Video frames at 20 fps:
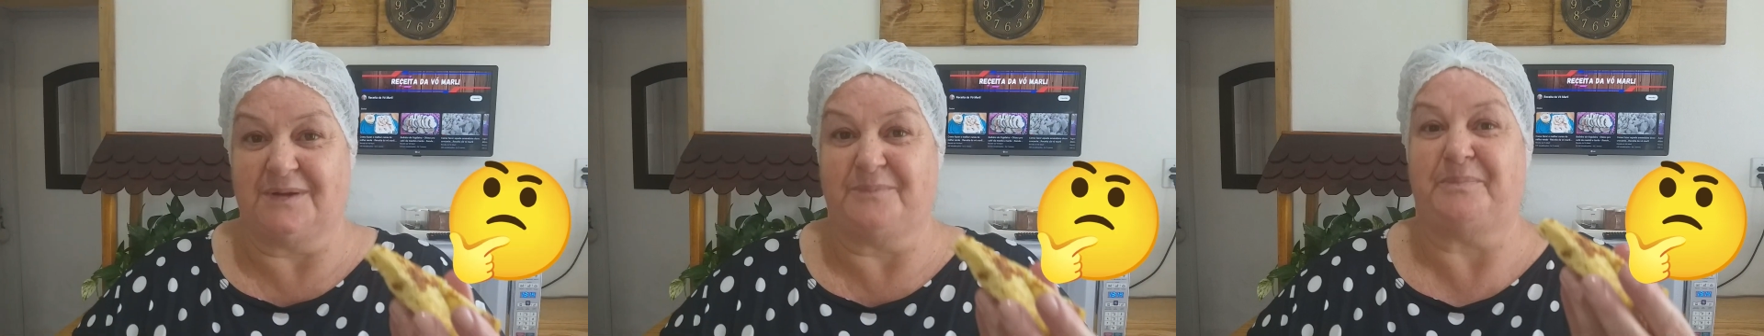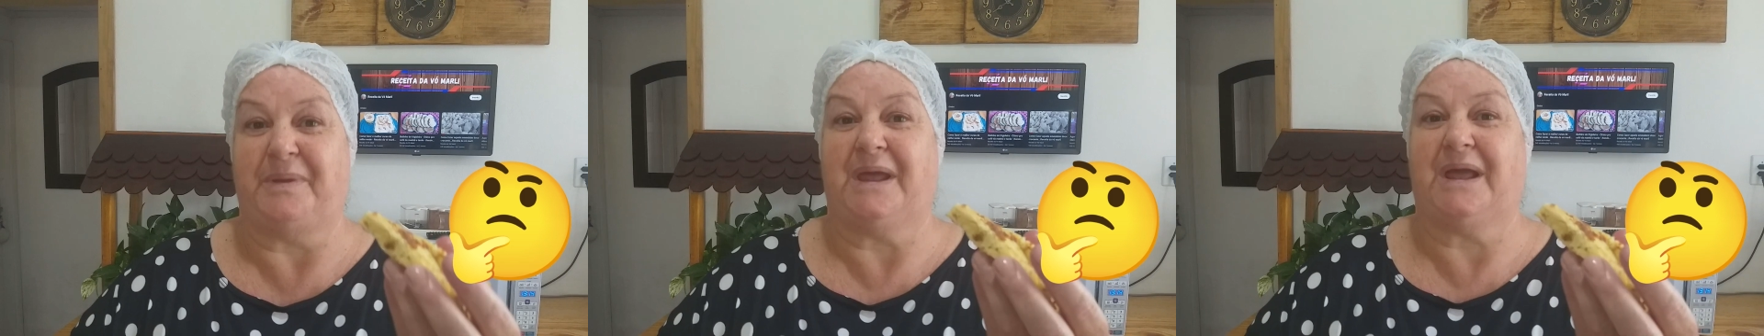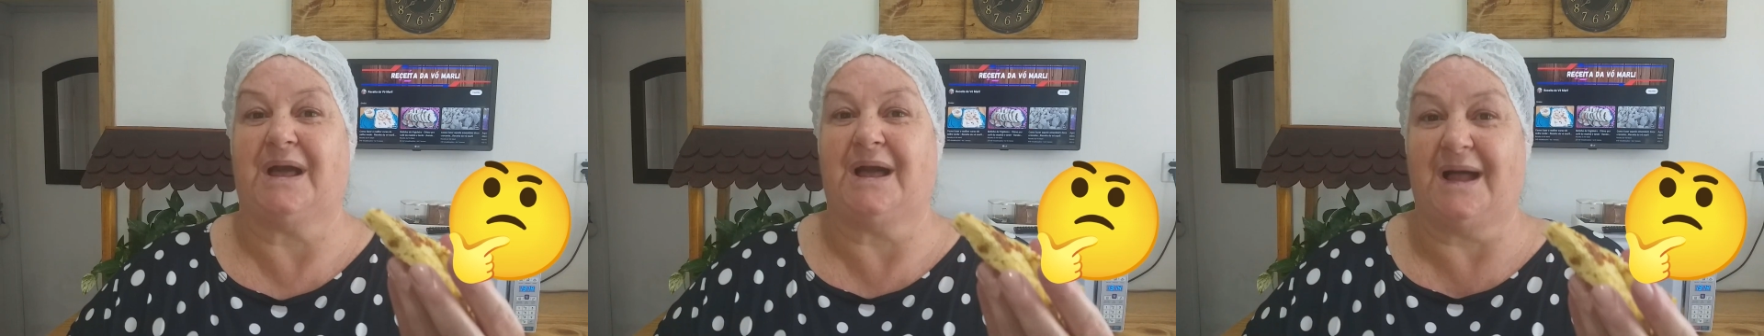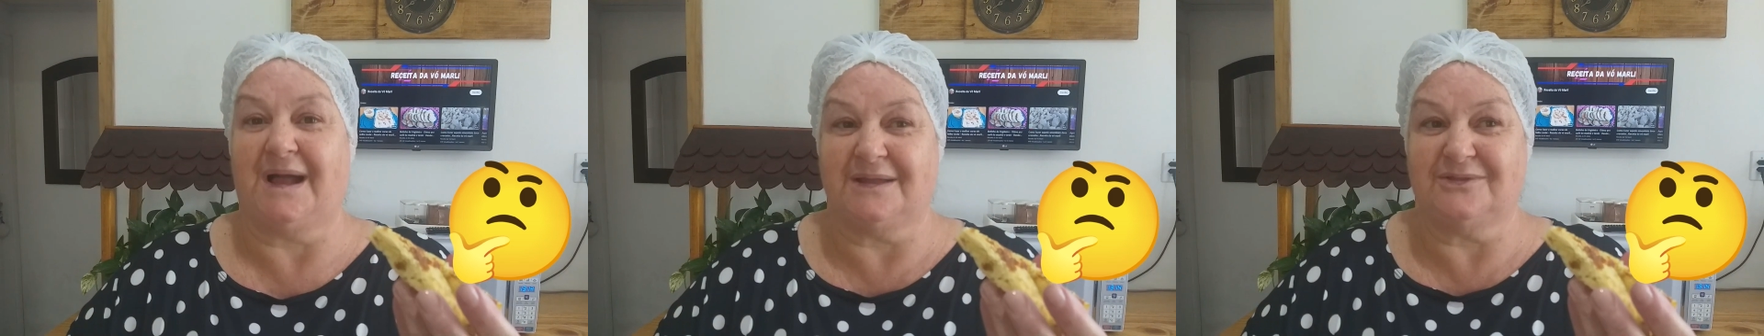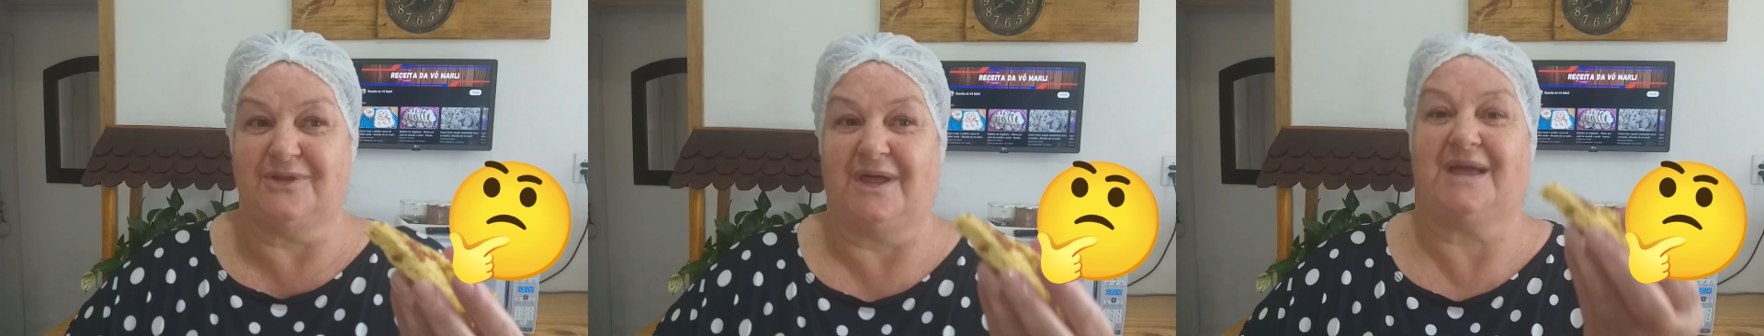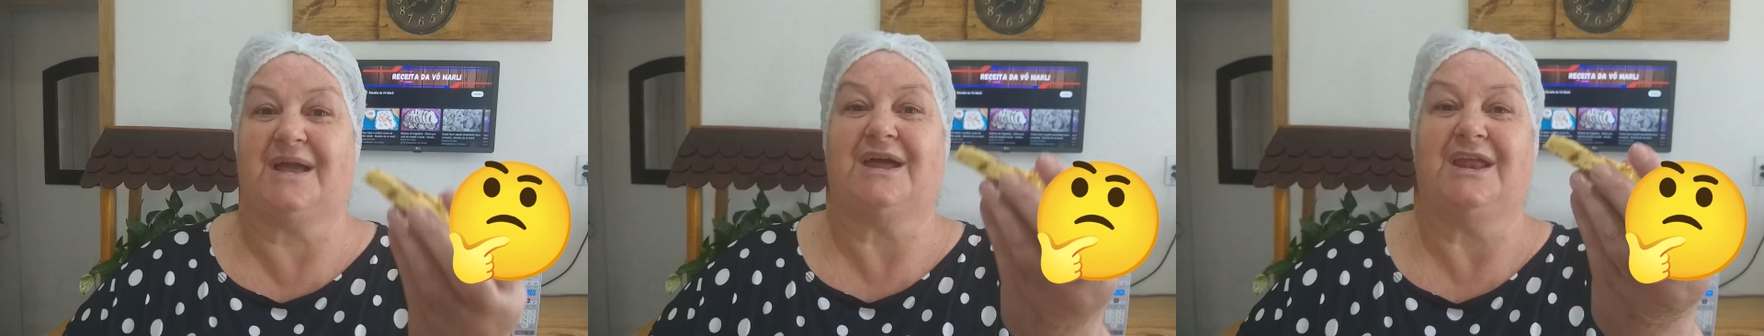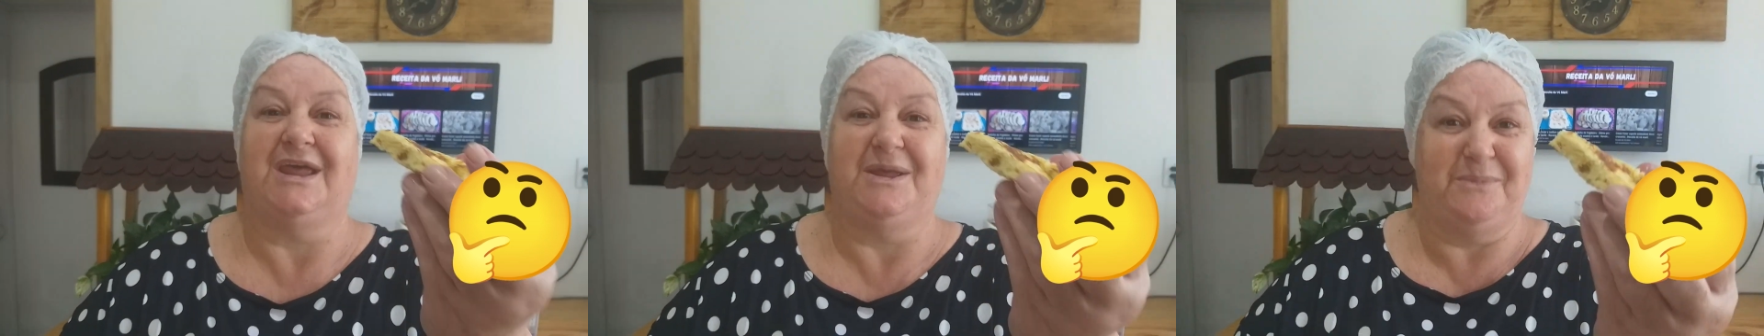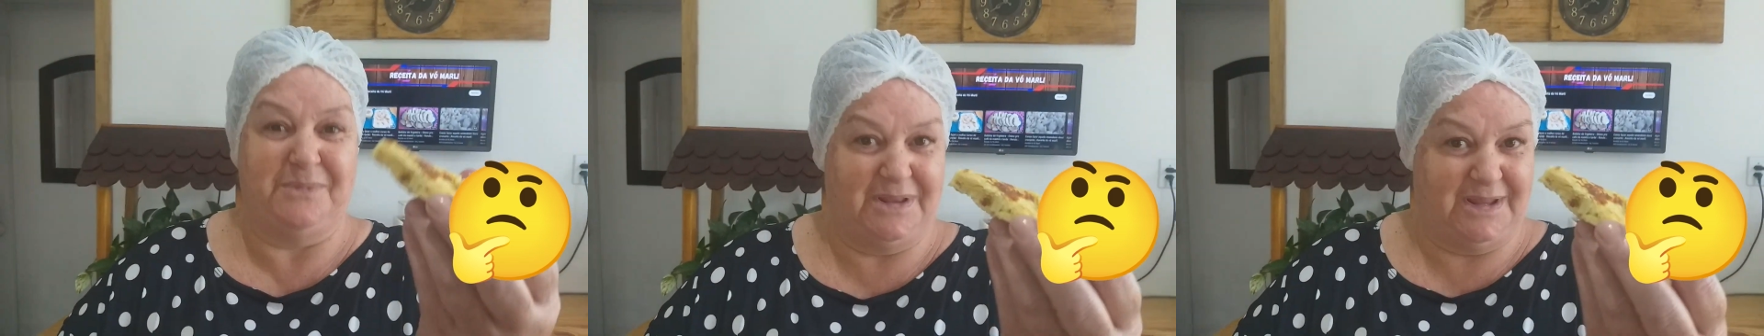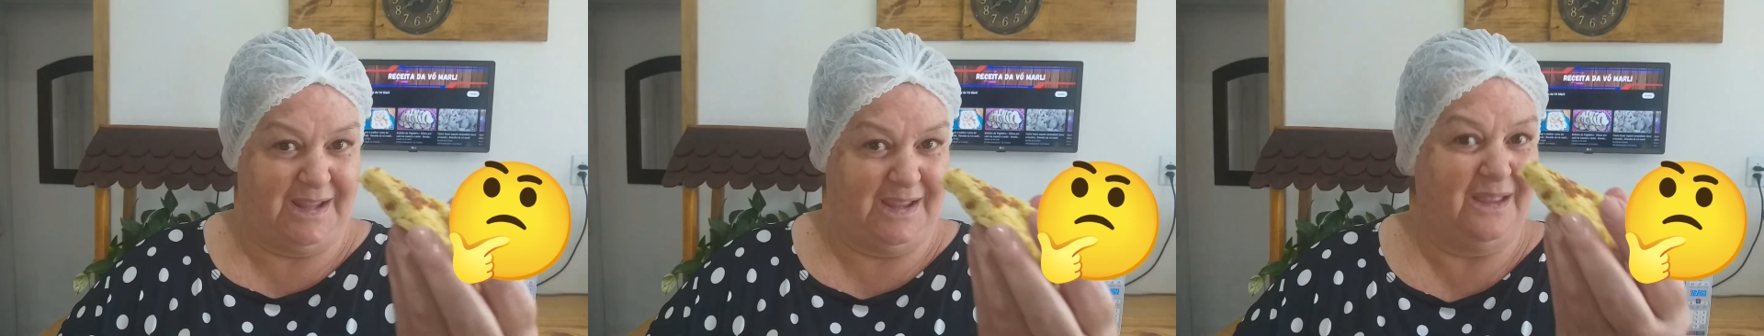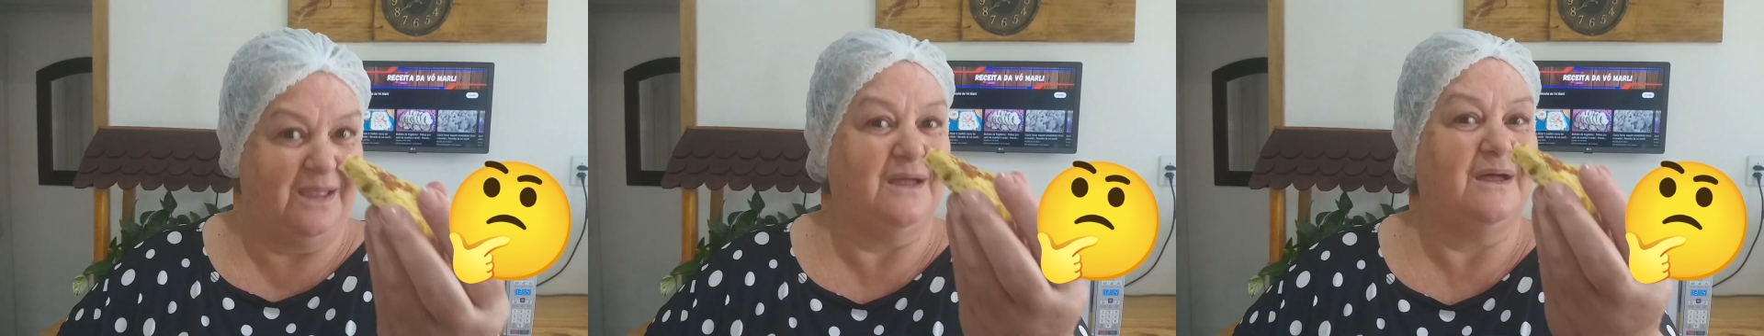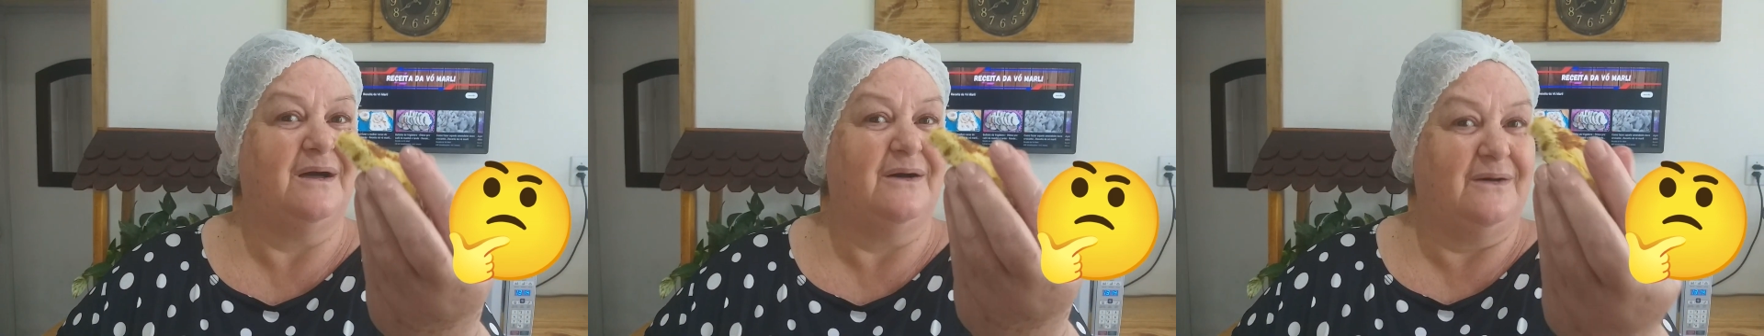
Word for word: É pecado, é crime, né?